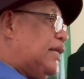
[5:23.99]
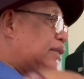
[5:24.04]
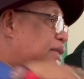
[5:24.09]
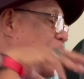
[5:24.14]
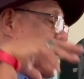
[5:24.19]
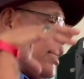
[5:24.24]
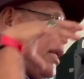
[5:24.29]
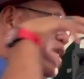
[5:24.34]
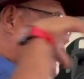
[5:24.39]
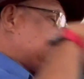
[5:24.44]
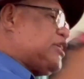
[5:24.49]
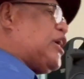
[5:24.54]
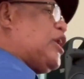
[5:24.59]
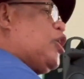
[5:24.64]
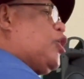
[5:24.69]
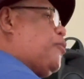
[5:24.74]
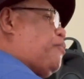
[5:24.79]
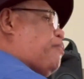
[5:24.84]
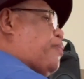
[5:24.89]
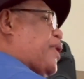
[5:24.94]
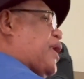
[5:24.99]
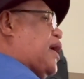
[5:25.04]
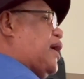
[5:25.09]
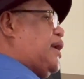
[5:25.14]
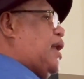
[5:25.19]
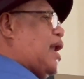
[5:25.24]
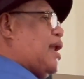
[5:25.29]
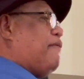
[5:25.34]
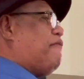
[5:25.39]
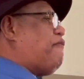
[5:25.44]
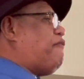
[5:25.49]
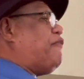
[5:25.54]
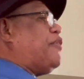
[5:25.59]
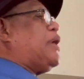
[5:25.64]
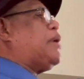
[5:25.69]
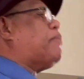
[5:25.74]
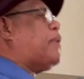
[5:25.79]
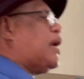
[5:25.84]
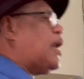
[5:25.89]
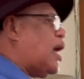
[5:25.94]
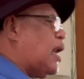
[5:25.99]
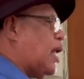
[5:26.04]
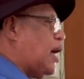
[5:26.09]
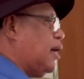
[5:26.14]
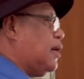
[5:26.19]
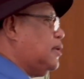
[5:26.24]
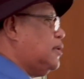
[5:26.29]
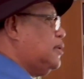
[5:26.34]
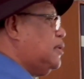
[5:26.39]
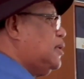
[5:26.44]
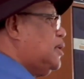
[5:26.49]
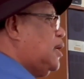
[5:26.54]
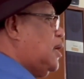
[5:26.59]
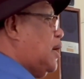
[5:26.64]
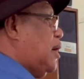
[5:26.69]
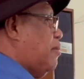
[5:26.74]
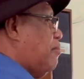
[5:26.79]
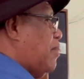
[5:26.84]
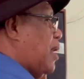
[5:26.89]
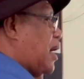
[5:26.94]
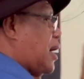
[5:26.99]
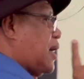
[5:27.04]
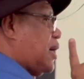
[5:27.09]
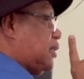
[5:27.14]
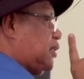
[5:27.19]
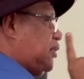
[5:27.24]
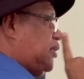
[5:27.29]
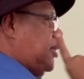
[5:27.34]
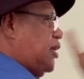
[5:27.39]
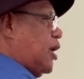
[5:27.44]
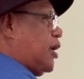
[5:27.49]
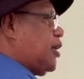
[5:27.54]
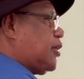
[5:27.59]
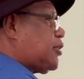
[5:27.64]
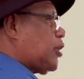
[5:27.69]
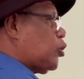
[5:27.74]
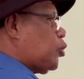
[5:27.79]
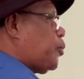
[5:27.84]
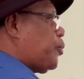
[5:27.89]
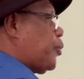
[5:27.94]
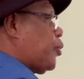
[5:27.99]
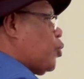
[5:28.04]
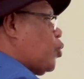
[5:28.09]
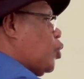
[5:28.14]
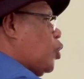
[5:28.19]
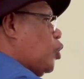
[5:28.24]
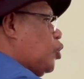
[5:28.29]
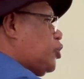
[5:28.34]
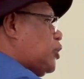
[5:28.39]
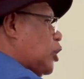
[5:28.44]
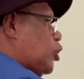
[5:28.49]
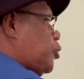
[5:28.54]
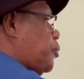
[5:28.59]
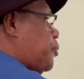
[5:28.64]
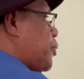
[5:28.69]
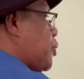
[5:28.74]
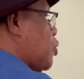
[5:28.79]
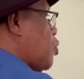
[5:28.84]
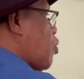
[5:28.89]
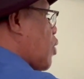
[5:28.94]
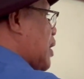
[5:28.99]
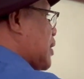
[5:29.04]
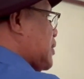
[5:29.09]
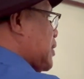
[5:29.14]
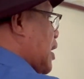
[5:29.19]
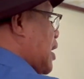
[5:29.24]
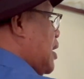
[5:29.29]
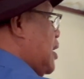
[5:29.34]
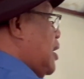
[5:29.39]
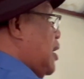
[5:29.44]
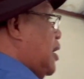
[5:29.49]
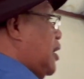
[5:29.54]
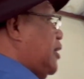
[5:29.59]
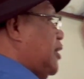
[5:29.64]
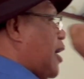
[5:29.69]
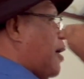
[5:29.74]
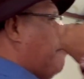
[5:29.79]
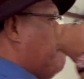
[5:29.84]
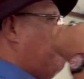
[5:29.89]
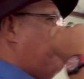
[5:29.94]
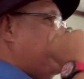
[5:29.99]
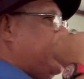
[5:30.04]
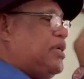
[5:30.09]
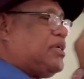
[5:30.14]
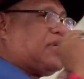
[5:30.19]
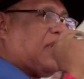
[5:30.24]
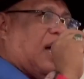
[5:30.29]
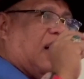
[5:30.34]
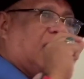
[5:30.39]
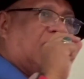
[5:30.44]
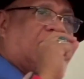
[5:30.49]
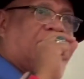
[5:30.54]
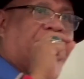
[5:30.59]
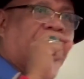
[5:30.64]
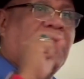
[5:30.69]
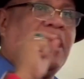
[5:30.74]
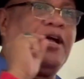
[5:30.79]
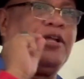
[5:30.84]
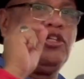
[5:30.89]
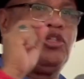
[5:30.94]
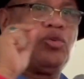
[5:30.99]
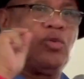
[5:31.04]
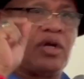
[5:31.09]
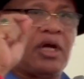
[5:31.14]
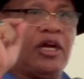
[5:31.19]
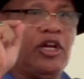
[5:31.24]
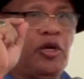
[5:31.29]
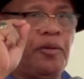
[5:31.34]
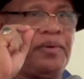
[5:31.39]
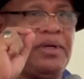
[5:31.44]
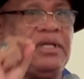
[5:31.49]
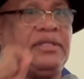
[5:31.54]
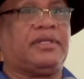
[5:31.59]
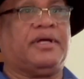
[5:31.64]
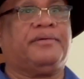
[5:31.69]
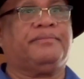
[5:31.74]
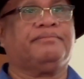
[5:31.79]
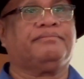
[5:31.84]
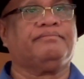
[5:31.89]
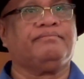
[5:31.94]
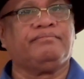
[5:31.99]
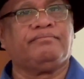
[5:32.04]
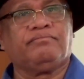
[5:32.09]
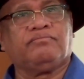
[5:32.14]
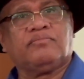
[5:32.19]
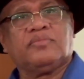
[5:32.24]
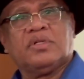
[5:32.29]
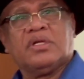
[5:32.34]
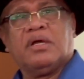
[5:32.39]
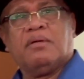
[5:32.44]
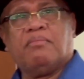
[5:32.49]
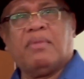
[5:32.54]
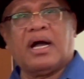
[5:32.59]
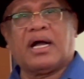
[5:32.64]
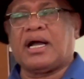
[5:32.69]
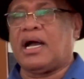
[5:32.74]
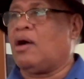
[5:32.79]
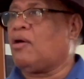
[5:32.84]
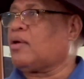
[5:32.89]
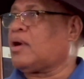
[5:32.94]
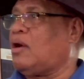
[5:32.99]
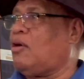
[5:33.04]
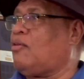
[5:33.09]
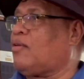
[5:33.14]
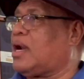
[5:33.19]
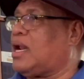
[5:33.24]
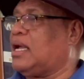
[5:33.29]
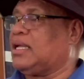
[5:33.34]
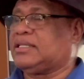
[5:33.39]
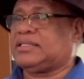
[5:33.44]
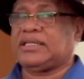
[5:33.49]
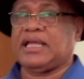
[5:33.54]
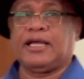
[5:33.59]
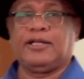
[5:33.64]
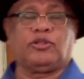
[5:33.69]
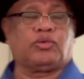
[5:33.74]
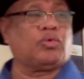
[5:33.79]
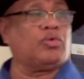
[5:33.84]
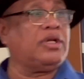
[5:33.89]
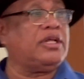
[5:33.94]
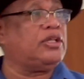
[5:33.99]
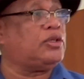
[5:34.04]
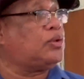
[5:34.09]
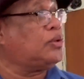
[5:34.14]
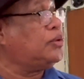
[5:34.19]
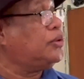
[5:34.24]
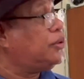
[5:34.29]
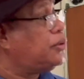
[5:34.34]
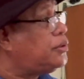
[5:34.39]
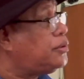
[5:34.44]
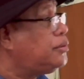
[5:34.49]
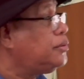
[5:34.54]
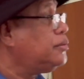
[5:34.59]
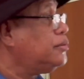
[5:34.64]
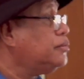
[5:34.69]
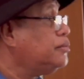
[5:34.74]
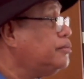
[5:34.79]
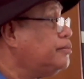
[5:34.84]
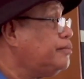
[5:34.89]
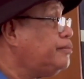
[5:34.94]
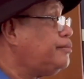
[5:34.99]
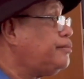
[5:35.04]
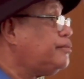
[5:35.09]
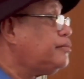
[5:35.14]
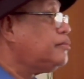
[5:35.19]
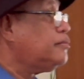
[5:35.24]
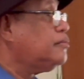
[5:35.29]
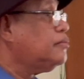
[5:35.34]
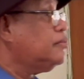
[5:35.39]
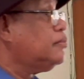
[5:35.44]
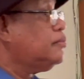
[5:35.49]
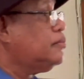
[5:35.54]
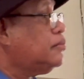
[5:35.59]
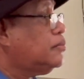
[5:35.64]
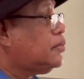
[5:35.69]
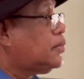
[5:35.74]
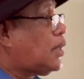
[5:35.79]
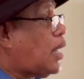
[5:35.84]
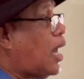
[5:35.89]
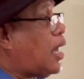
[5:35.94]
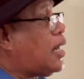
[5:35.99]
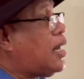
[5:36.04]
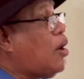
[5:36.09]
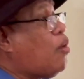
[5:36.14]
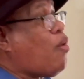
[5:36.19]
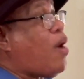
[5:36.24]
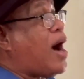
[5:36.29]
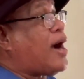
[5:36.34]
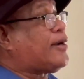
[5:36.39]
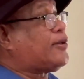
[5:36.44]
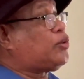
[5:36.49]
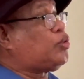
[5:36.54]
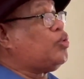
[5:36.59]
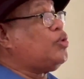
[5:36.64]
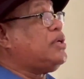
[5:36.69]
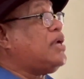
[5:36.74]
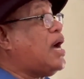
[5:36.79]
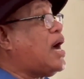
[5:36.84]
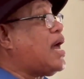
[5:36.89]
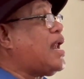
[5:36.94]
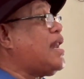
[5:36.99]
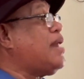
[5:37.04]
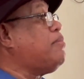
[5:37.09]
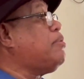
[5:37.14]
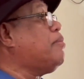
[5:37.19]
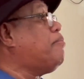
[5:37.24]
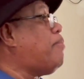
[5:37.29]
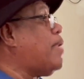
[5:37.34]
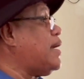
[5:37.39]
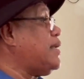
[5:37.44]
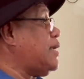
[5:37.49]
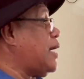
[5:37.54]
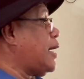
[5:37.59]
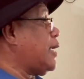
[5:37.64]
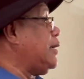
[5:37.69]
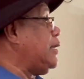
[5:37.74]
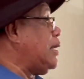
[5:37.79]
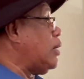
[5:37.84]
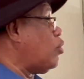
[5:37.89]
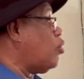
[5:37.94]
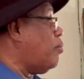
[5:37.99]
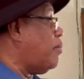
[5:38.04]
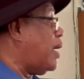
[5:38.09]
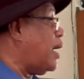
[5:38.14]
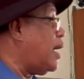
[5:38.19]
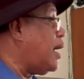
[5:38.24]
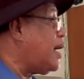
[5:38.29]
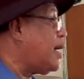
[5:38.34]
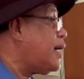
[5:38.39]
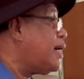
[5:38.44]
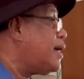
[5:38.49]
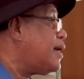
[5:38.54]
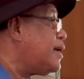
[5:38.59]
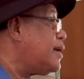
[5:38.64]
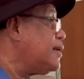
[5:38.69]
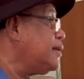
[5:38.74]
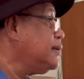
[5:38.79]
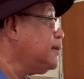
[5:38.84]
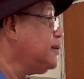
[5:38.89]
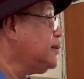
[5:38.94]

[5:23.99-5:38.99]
tercelup ke dalam firman Allah, maka tidak ada satu satupun kuasa yang bisa menghancurkan hidup kita. Maka orang-orang Saitun itu karena waktunya lebih banyak di rumah,